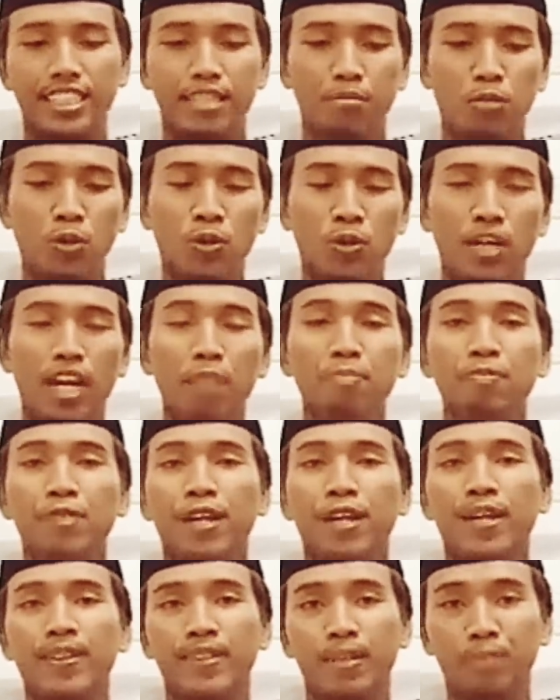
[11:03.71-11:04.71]
mengungkap
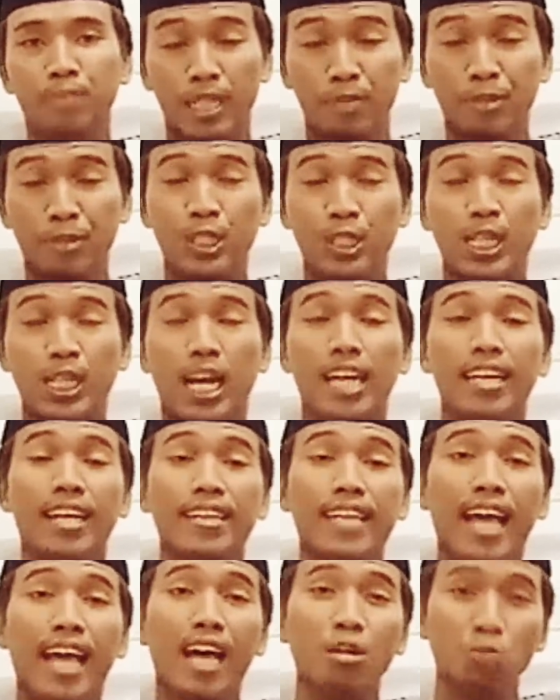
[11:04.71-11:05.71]
dan teman-teman sekalian
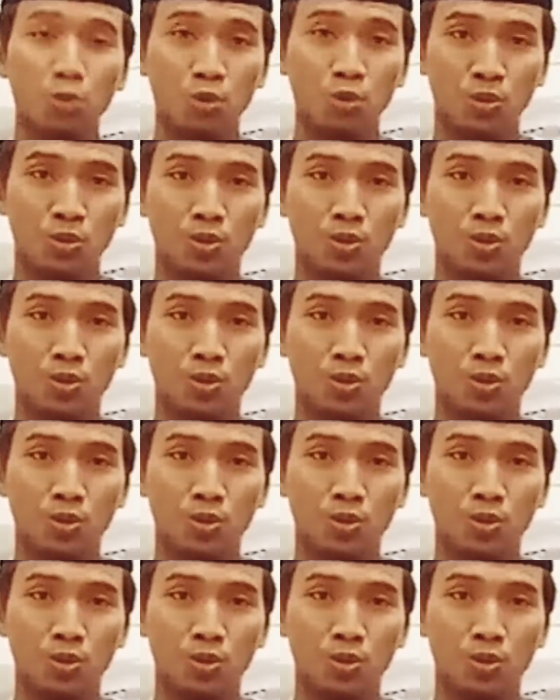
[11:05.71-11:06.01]
tahu